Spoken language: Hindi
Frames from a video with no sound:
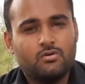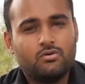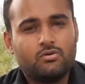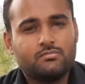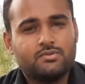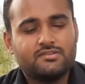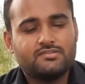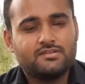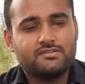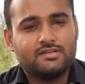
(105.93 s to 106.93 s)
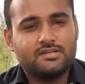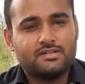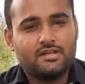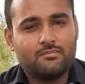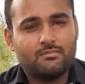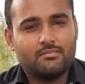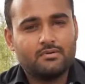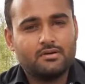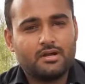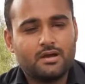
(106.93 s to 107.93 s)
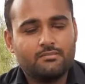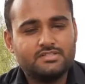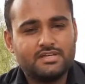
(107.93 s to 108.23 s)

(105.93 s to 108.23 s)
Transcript: और मुदसर सदीक़ के नाम का भी